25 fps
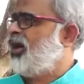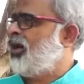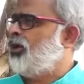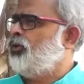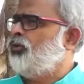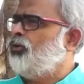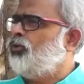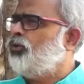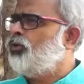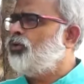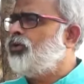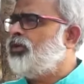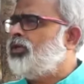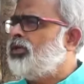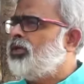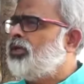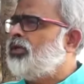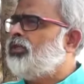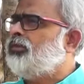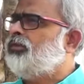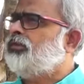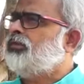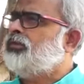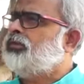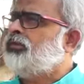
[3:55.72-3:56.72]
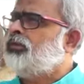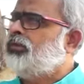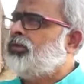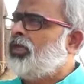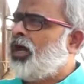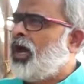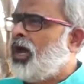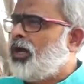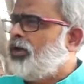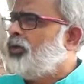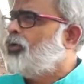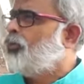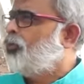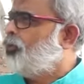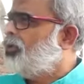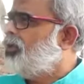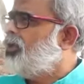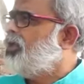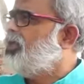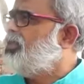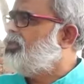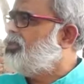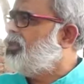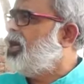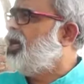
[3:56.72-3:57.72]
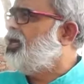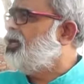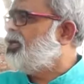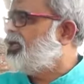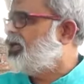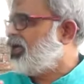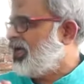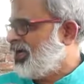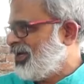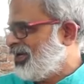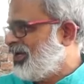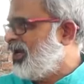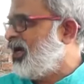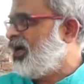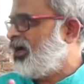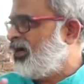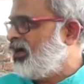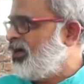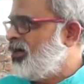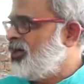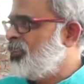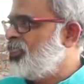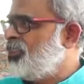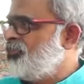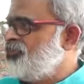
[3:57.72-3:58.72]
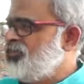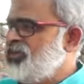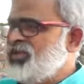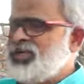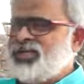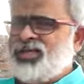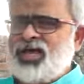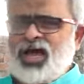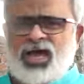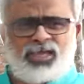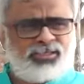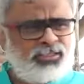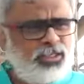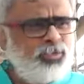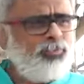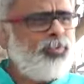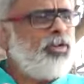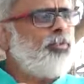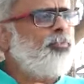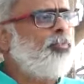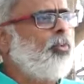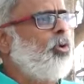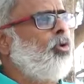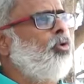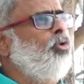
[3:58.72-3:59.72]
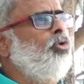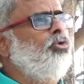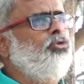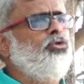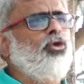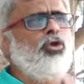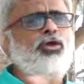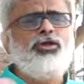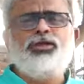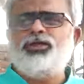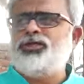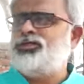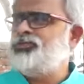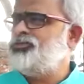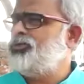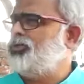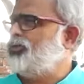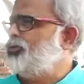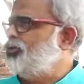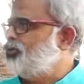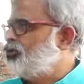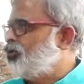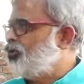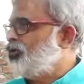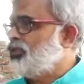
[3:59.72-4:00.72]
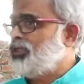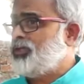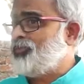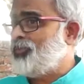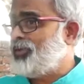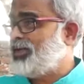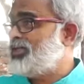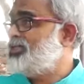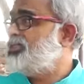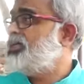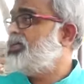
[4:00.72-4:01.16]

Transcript: అనుకునే అనుకునే దానికన్నా అసలు మన ప్రకృతిలో ఏం జరుగుతోంది మన